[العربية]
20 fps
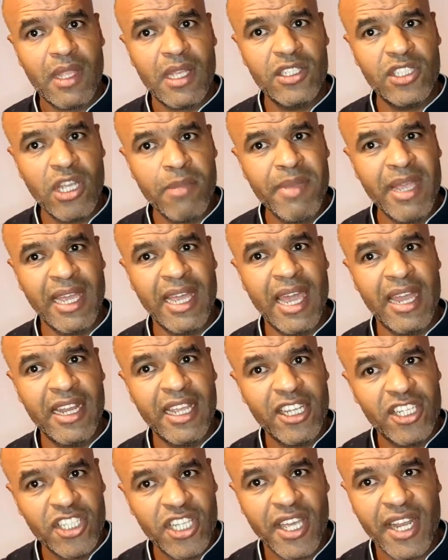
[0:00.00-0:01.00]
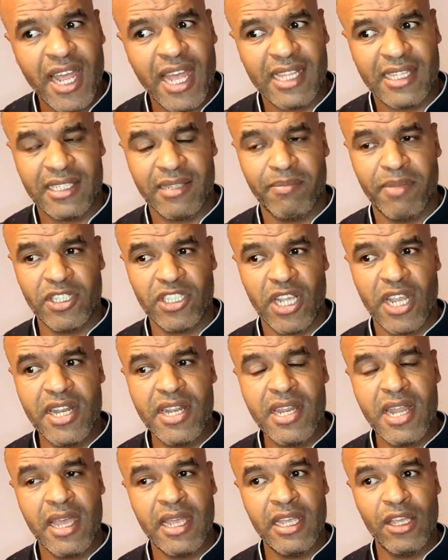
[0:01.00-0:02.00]
جميع الاشارات باش
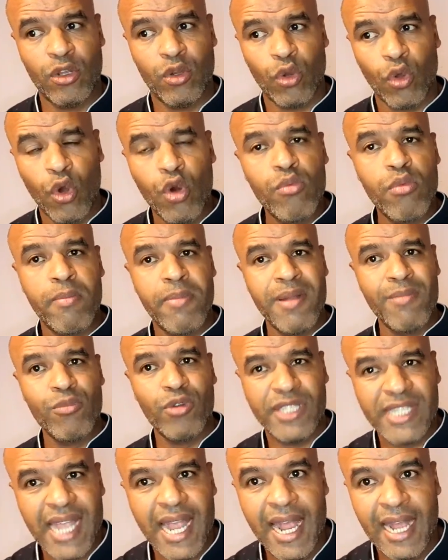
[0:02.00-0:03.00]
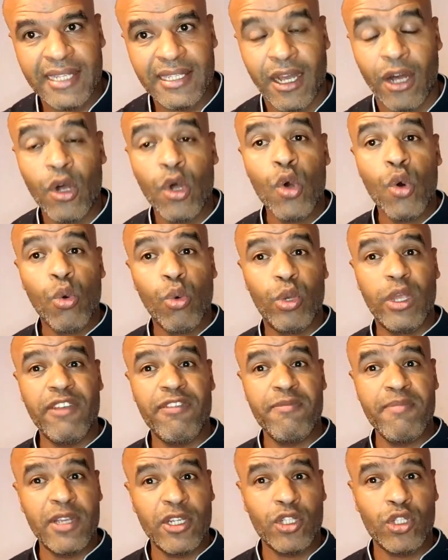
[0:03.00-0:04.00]
ان يقوموا بالمساعده
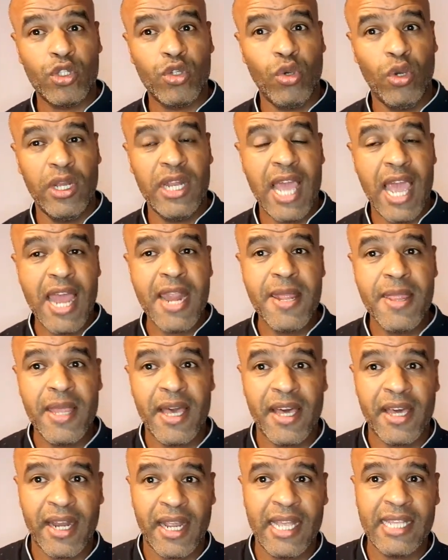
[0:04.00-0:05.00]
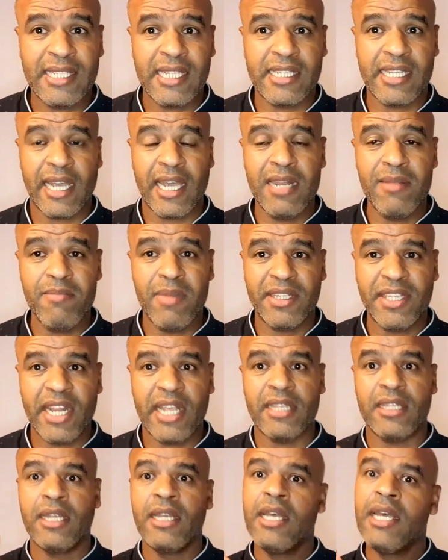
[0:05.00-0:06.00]
وكيف ما شفتوا على ان رئيسه اقليم
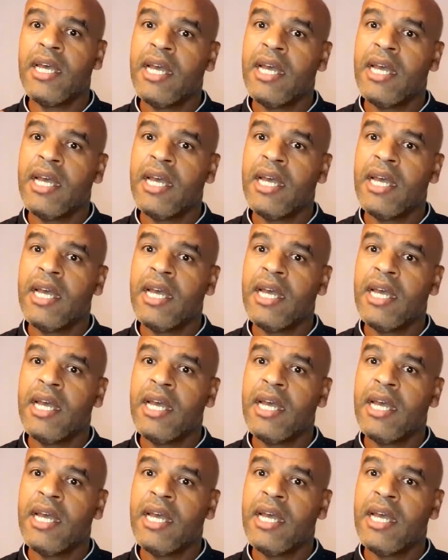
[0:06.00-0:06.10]
مدريد